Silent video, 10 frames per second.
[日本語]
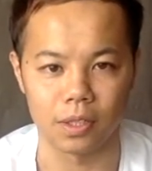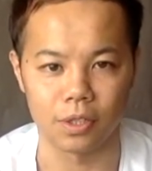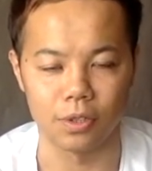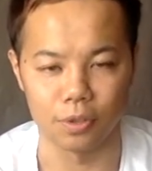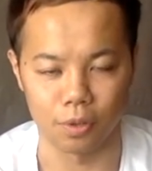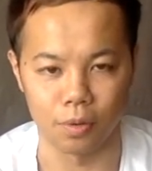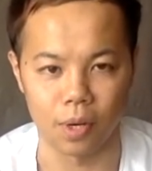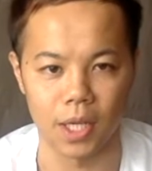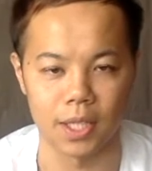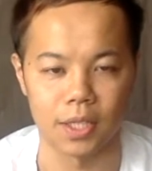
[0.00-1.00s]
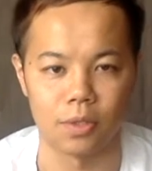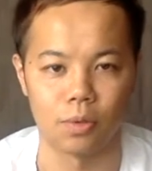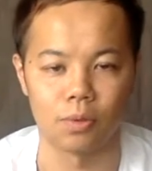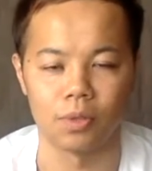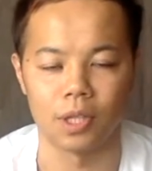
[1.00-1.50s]
急遽開催する
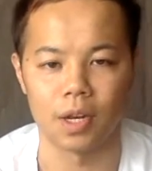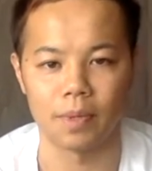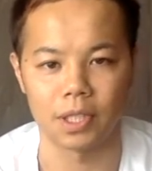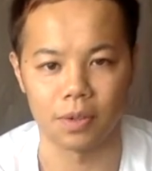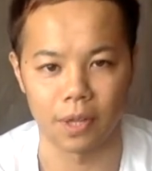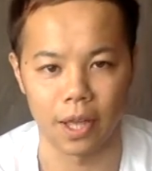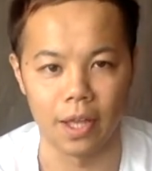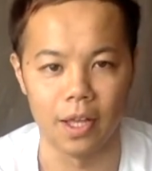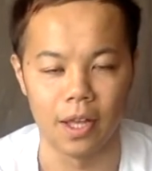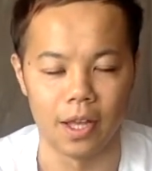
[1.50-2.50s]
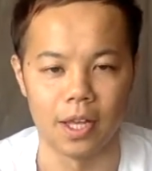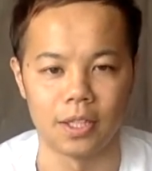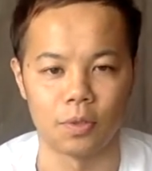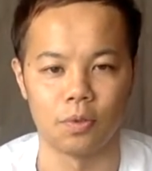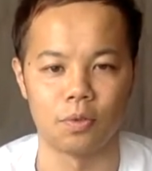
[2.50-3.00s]
ことになりましたので、
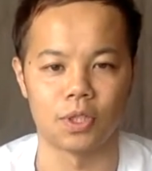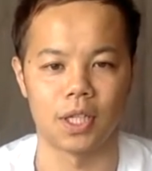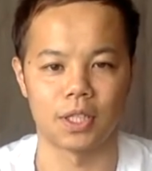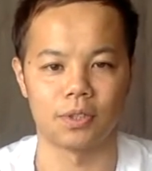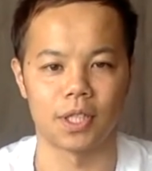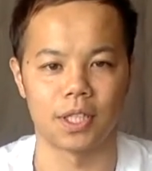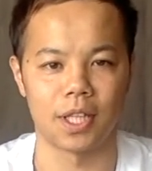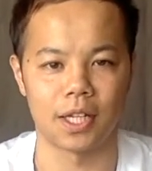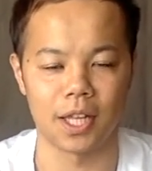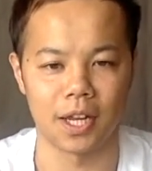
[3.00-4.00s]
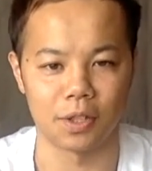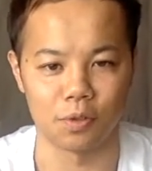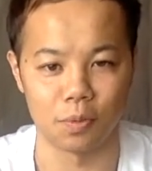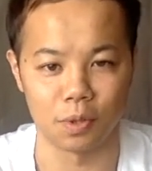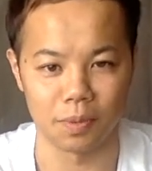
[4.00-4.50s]
えー、そのお知らせをさせていただきたいなと
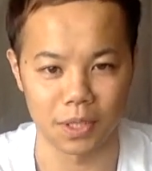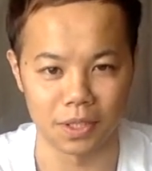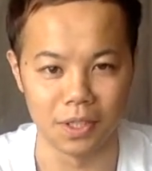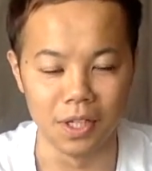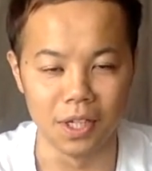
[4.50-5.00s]
いうふに思ってます